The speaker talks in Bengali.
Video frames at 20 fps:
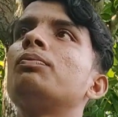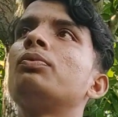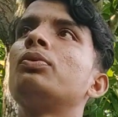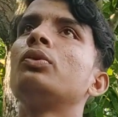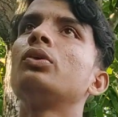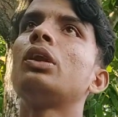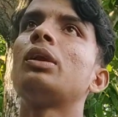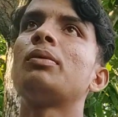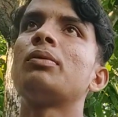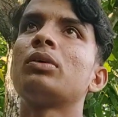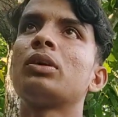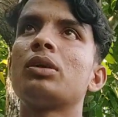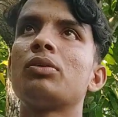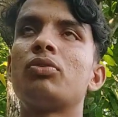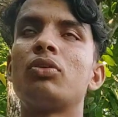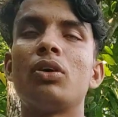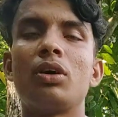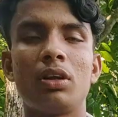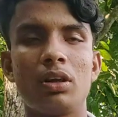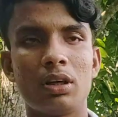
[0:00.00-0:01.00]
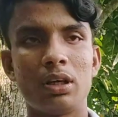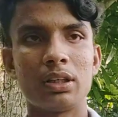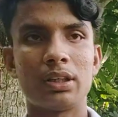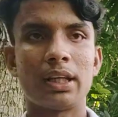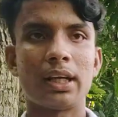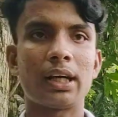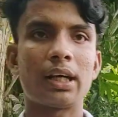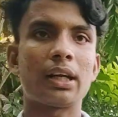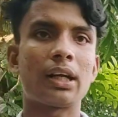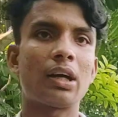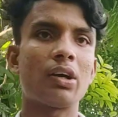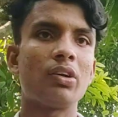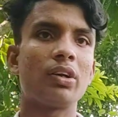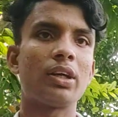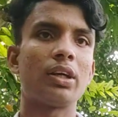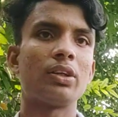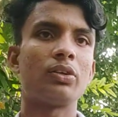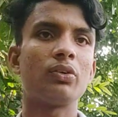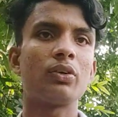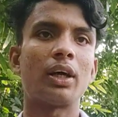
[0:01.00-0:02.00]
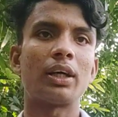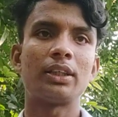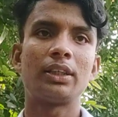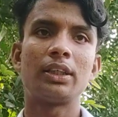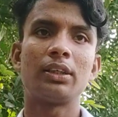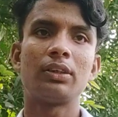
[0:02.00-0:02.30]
ফুল এবং কি ফল থাকার কারণে কিন্তু গাছটি